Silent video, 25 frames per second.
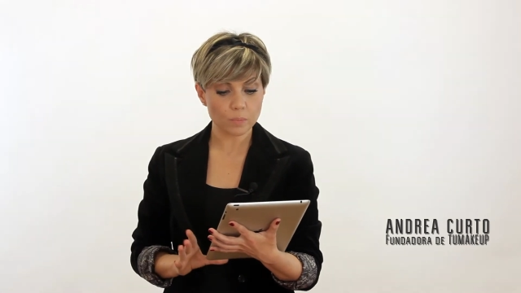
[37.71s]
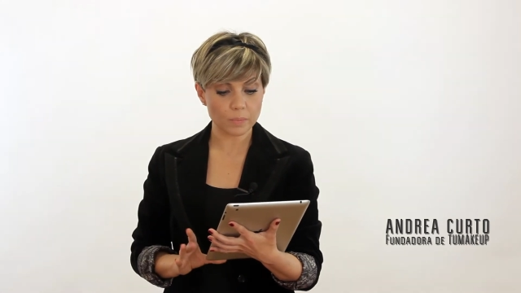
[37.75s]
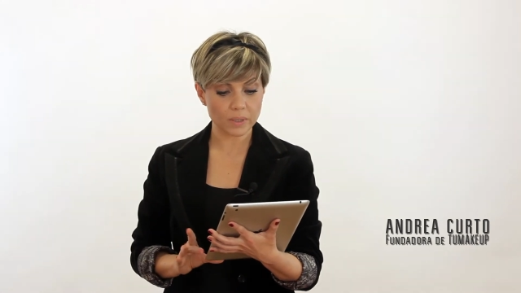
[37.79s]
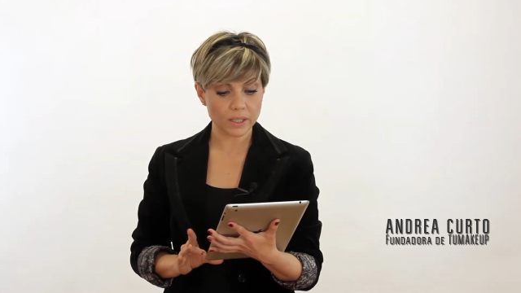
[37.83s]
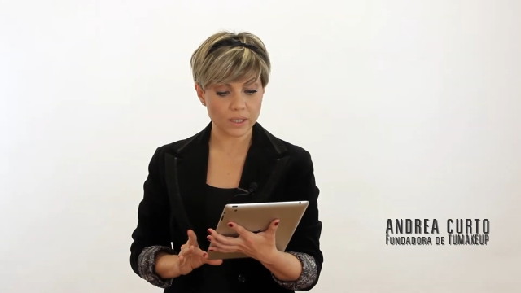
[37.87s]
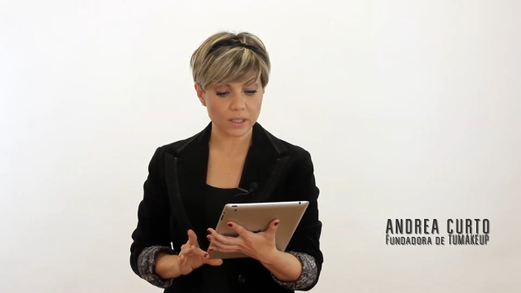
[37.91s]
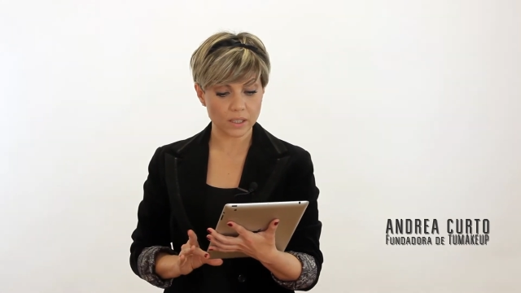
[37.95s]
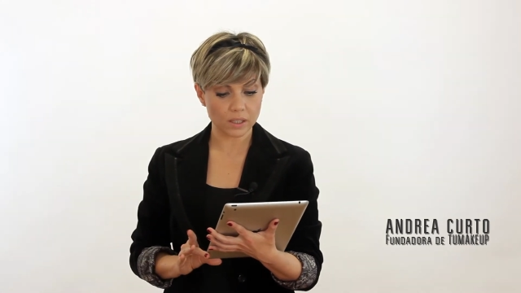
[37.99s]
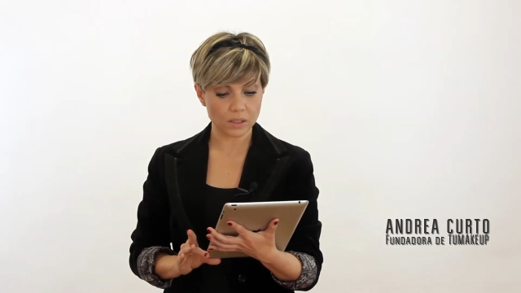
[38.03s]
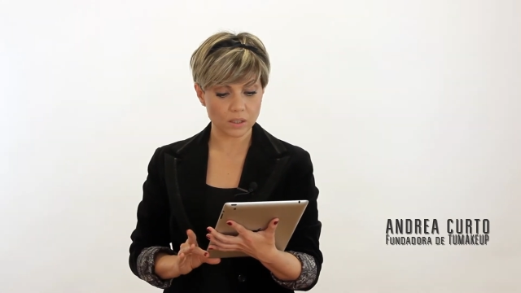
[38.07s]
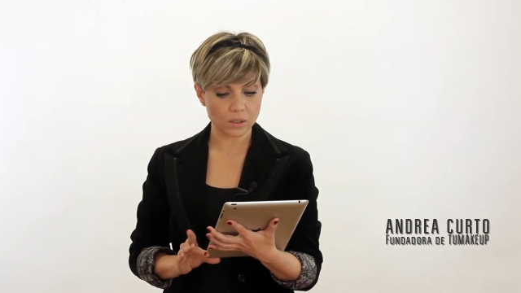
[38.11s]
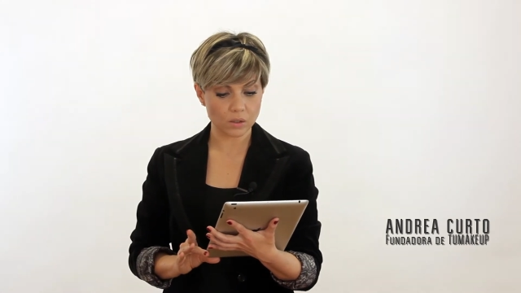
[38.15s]

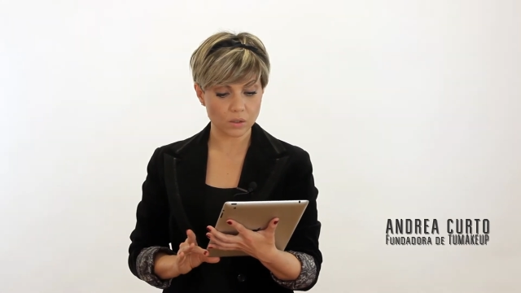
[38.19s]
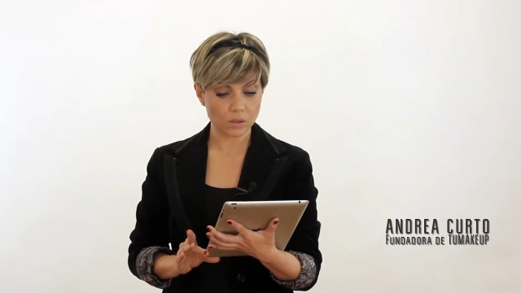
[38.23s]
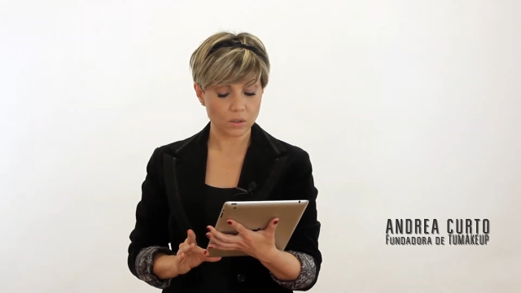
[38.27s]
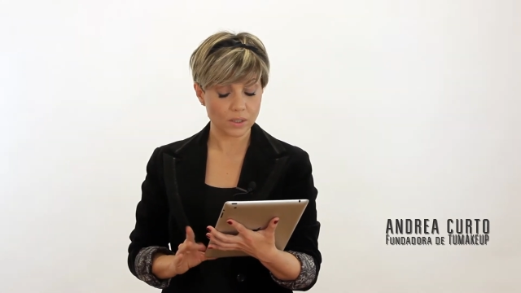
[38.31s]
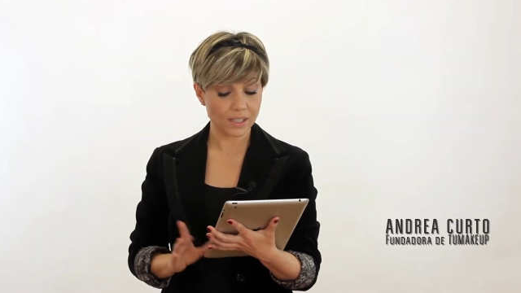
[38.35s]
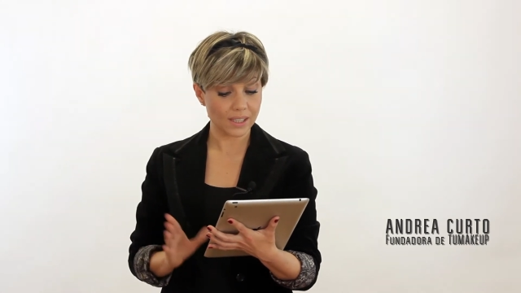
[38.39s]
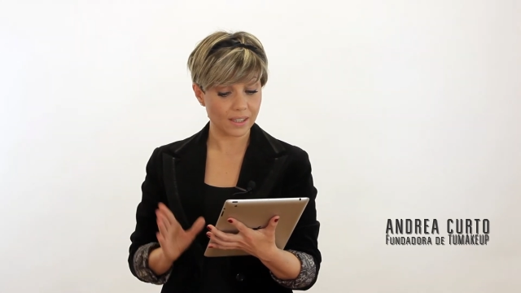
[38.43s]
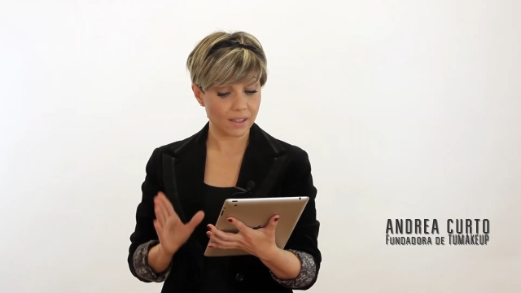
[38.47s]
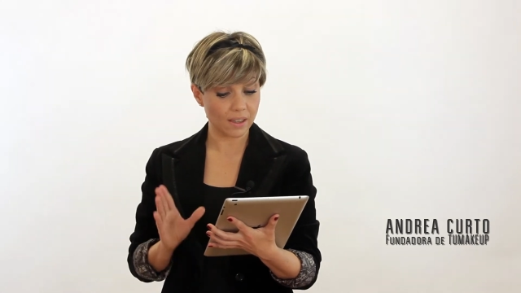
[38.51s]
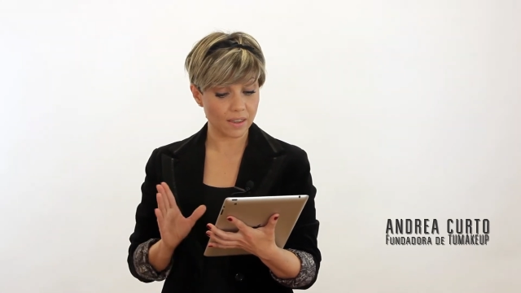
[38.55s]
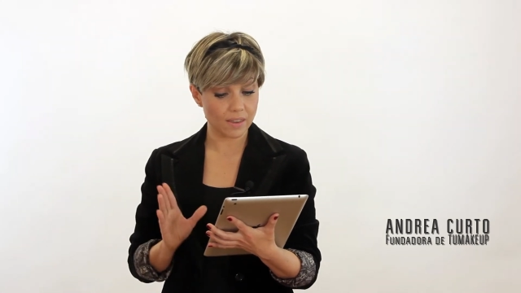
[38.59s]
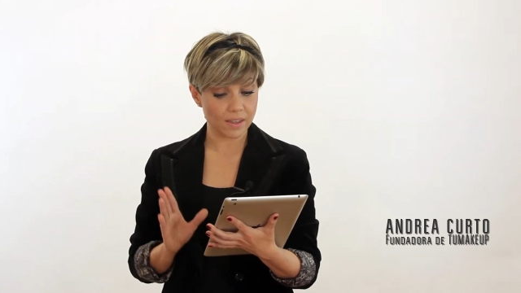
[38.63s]
pequeño
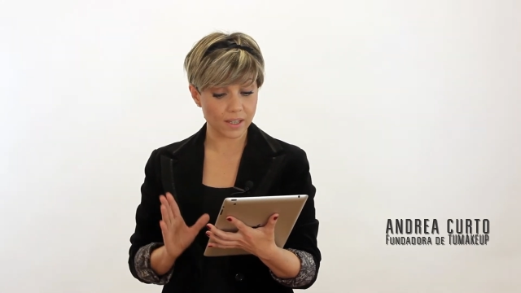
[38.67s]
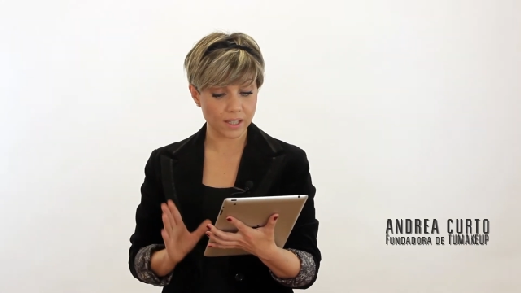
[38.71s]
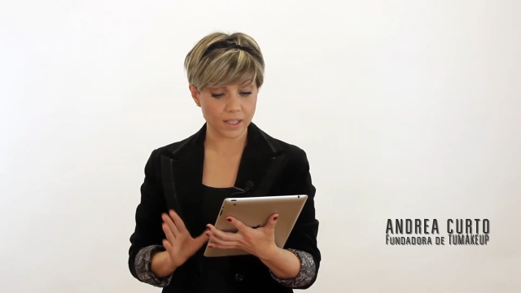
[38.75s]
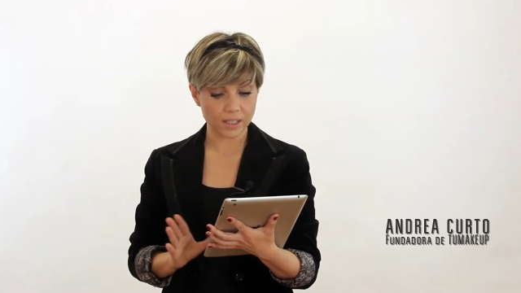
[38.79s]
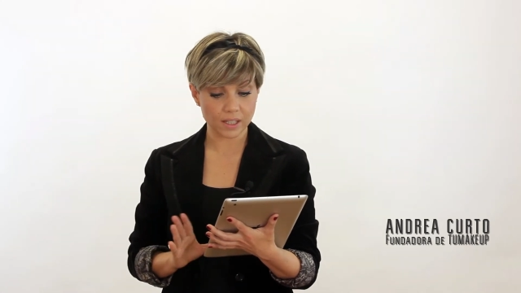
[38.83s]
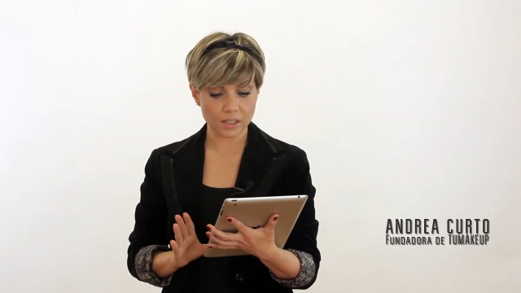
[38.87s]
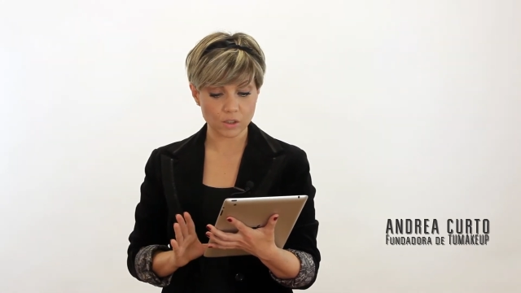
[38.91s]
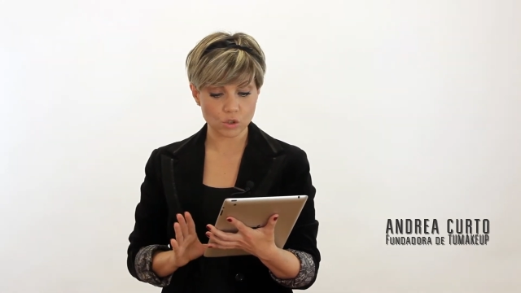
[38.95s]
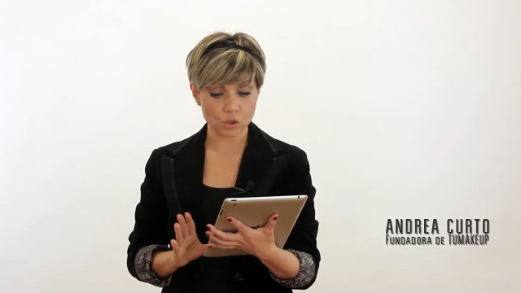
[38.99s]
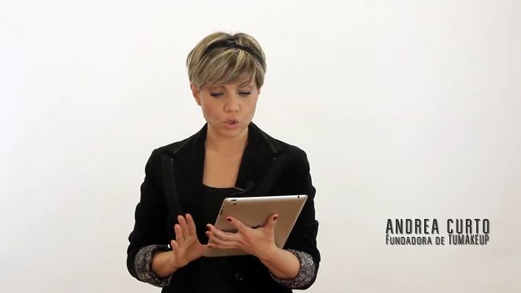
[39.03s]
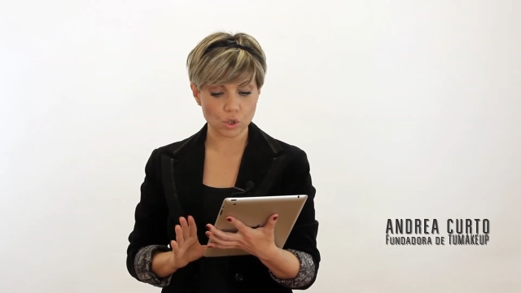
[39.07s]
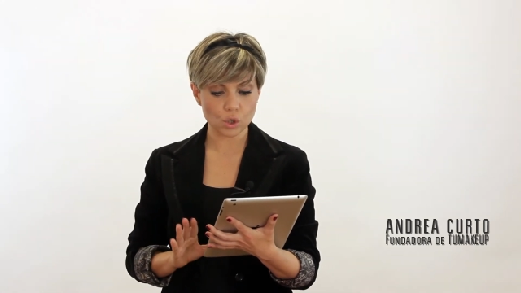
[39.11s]
y desde que
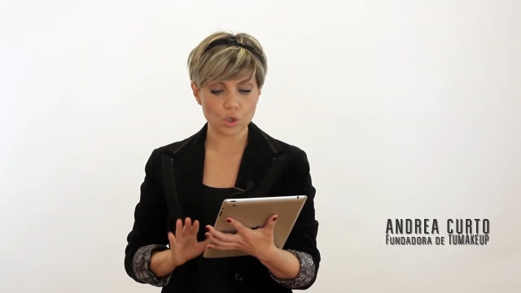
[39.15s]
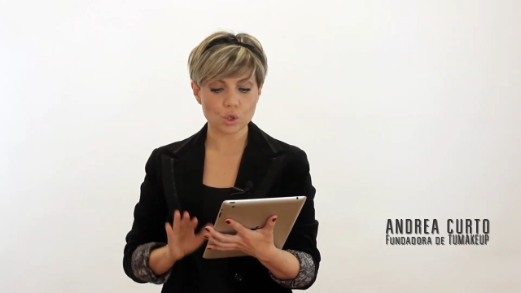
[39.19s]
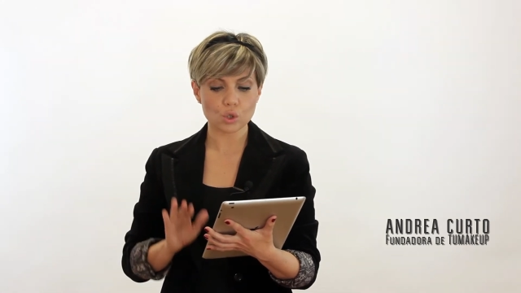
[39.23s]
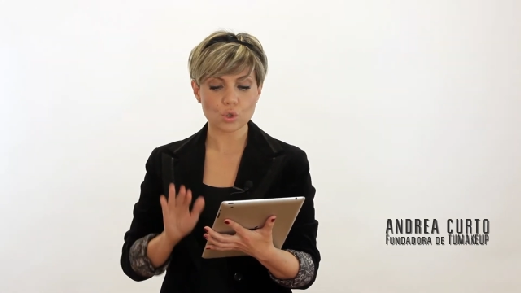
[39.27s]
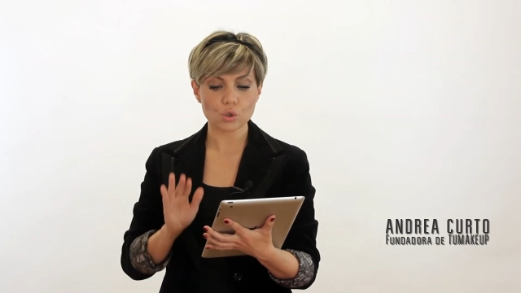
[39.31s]
nació